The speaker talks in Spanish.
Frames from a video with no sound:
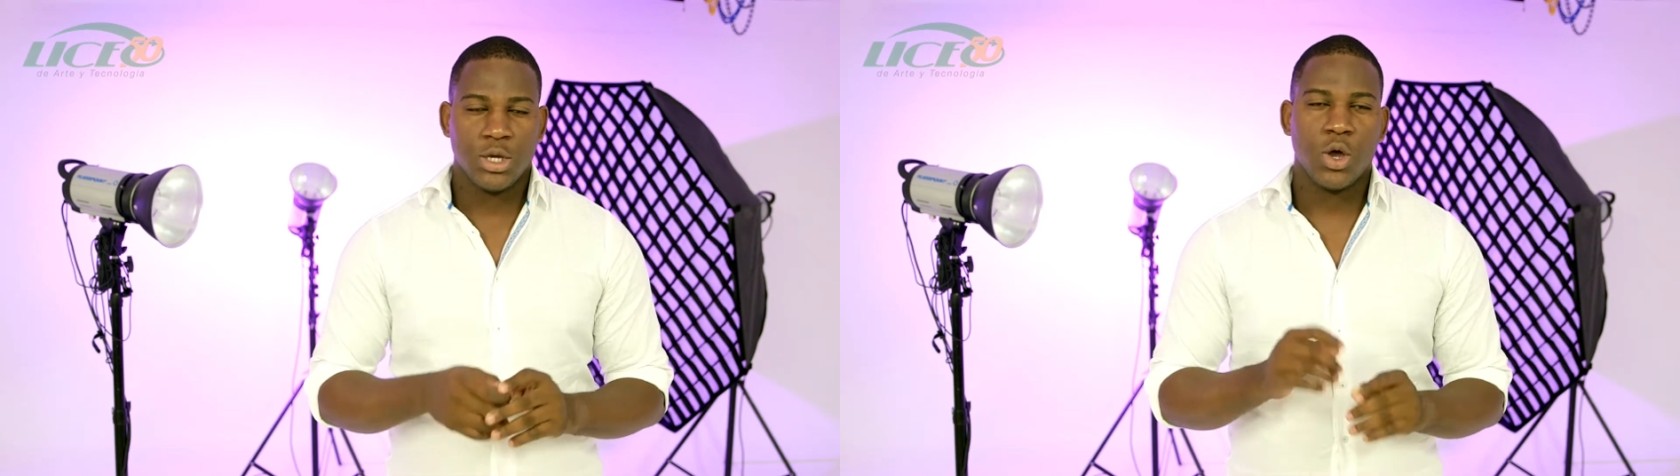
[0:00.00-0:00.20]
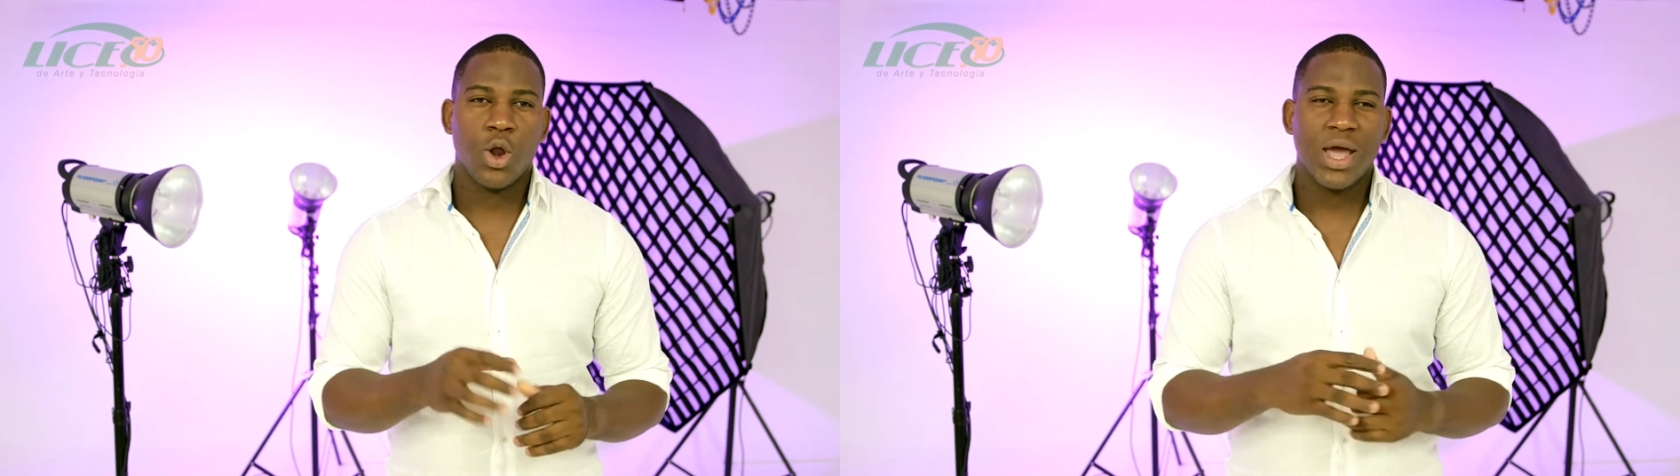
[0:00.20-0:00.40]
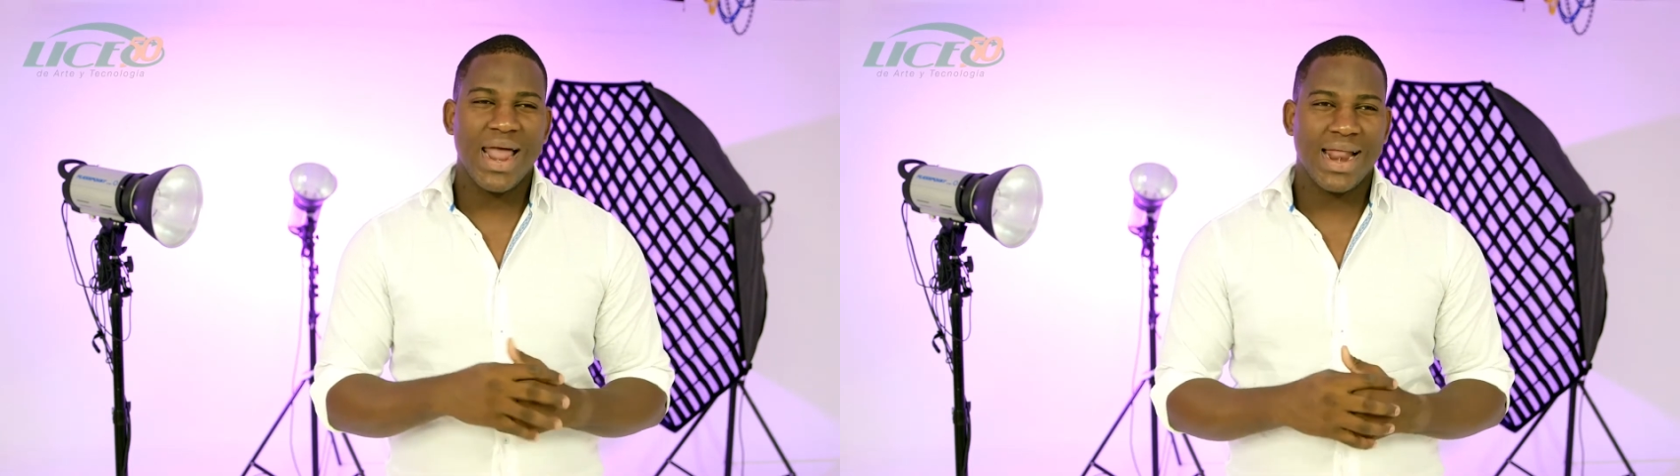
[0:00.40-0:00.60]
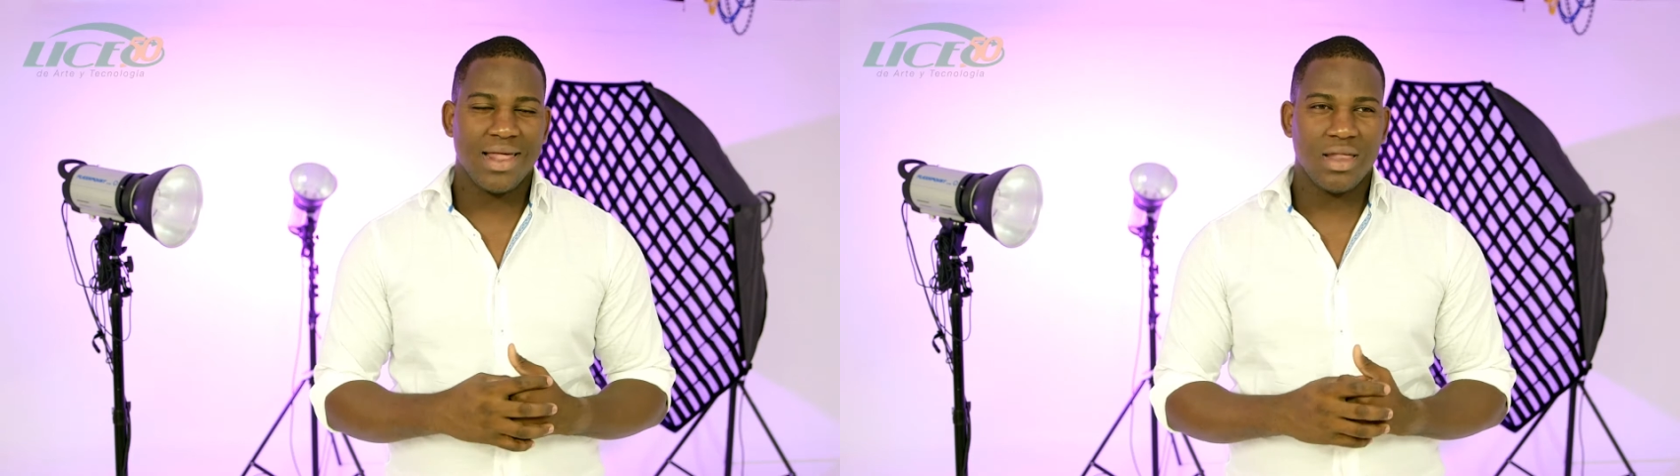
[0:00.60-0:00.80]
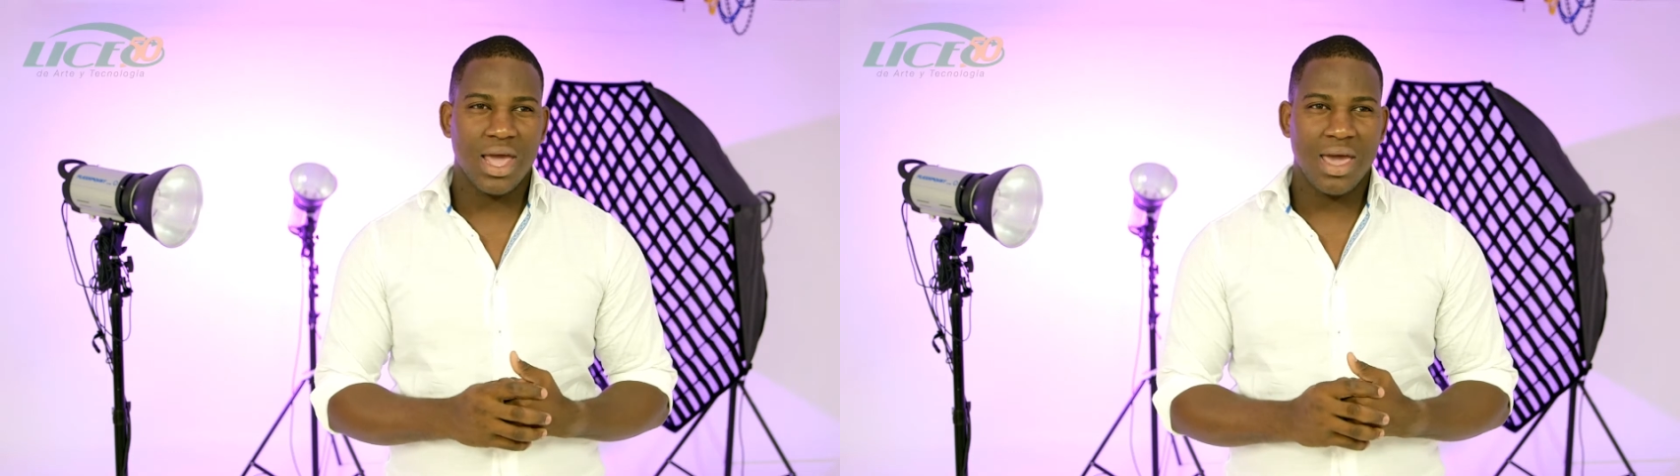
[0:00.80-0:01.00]
Yo creo que la
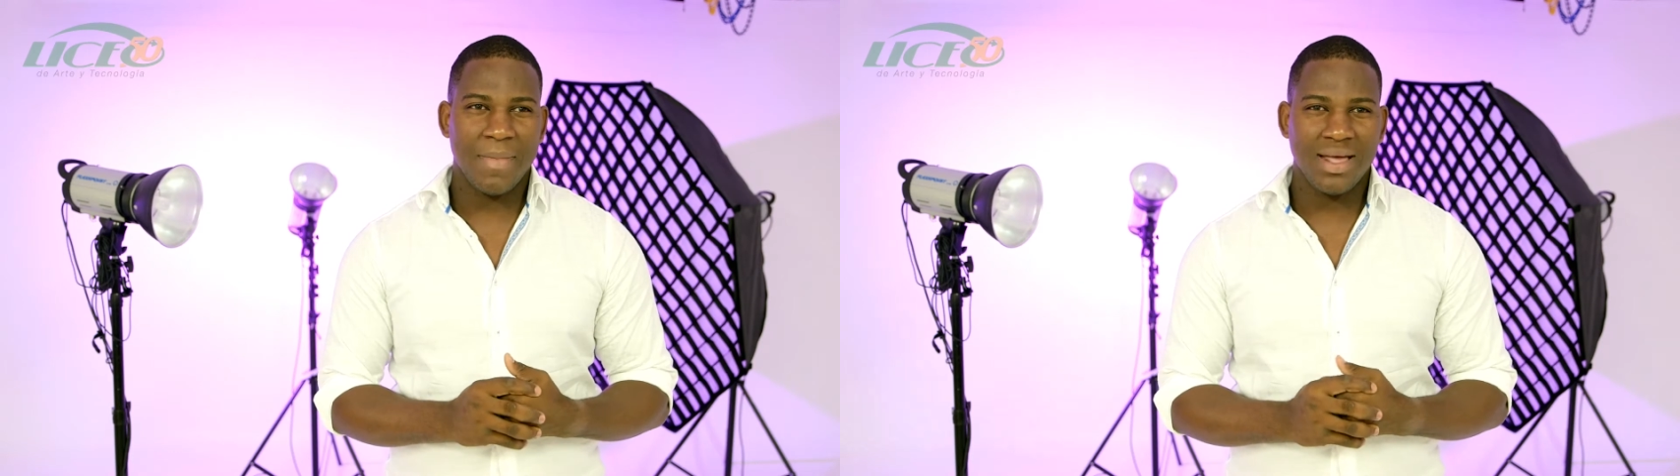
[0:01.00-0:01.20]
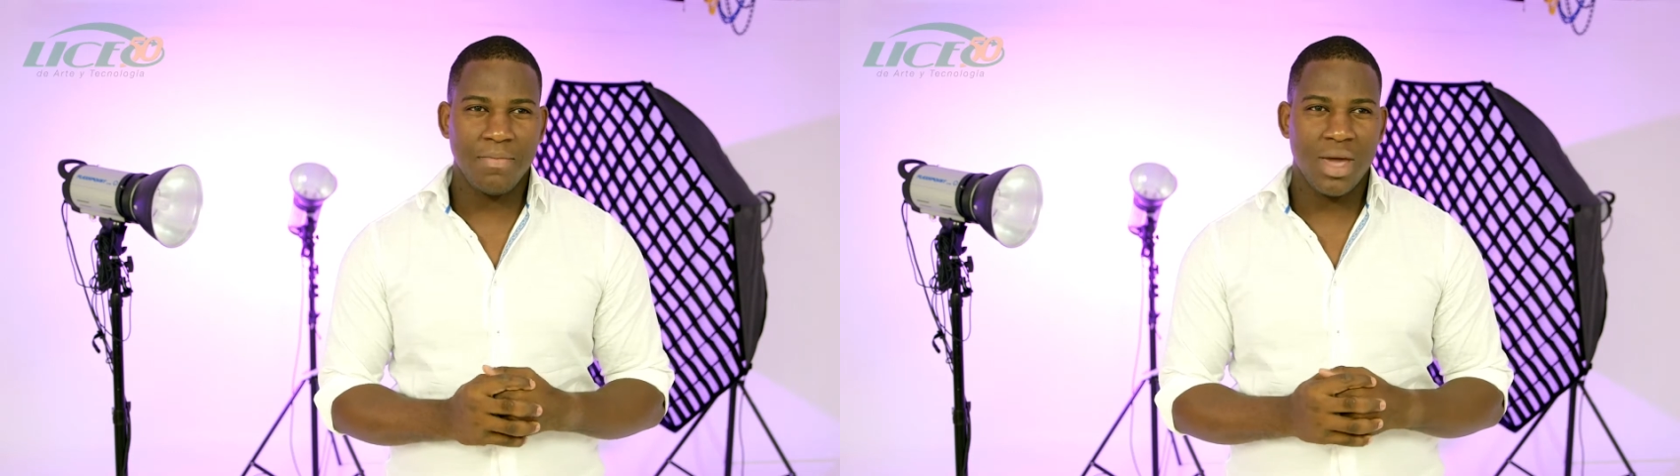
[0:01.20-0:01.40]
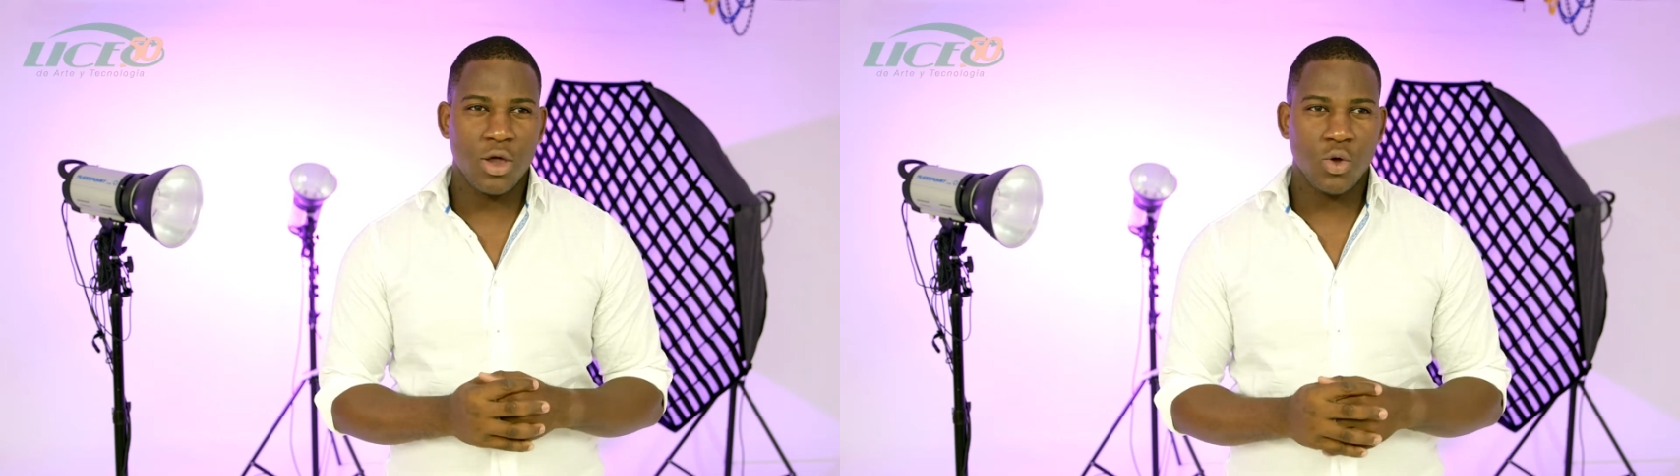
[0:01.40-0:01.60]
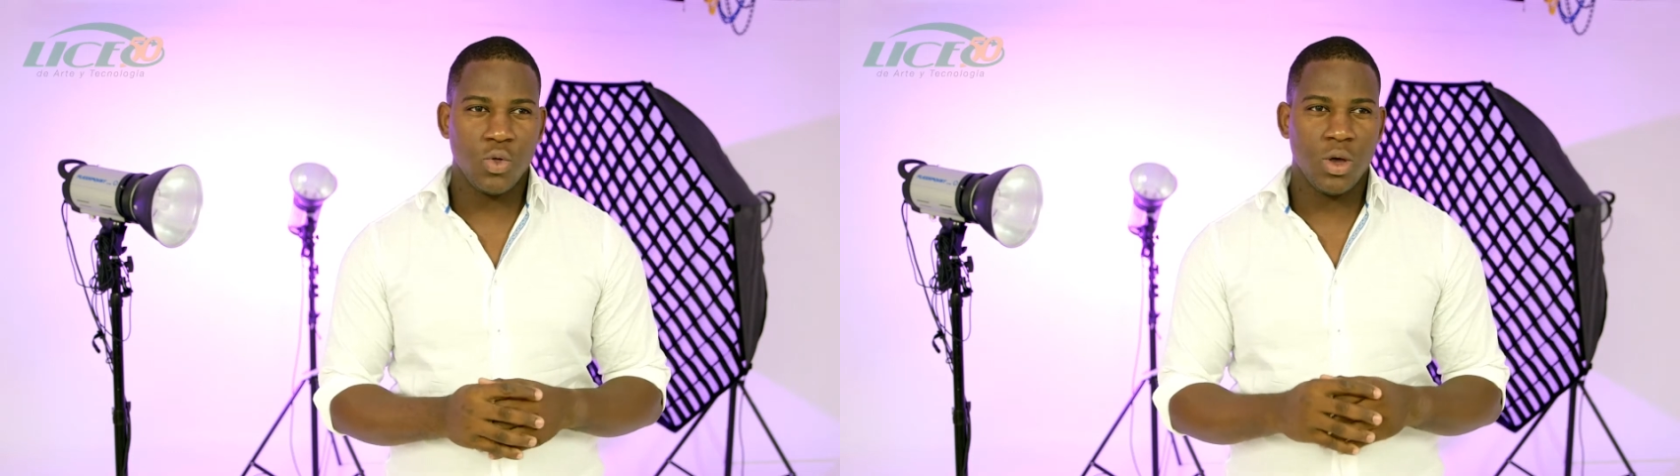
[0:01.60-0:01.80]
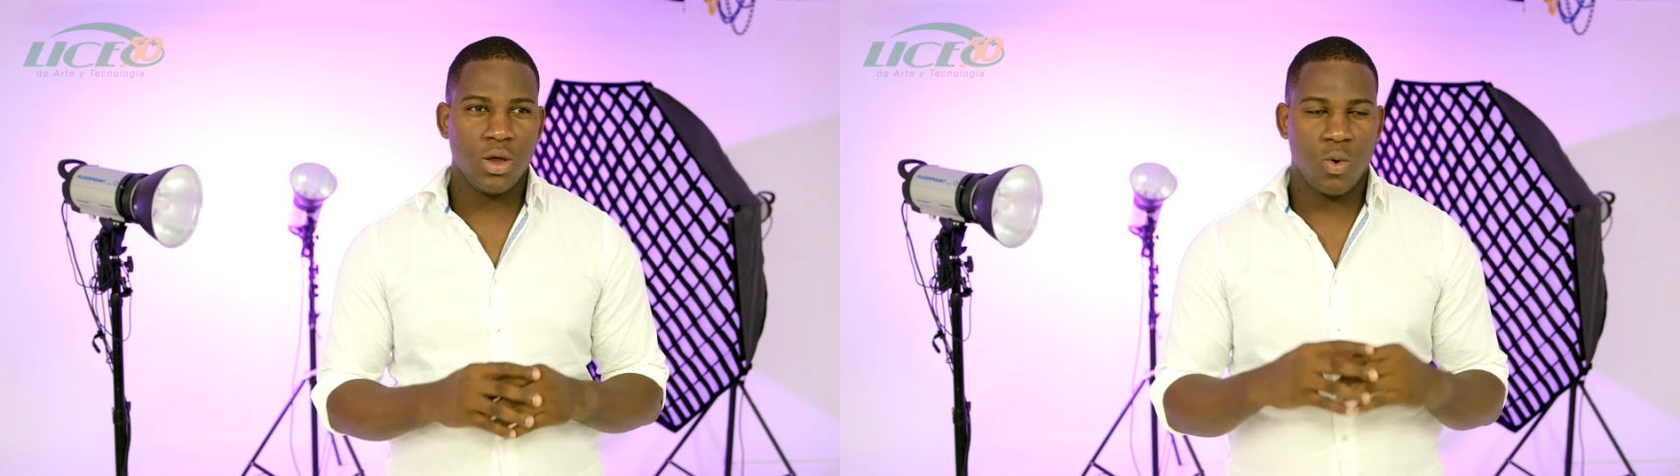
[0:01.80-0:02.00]
clase que más me ayudó en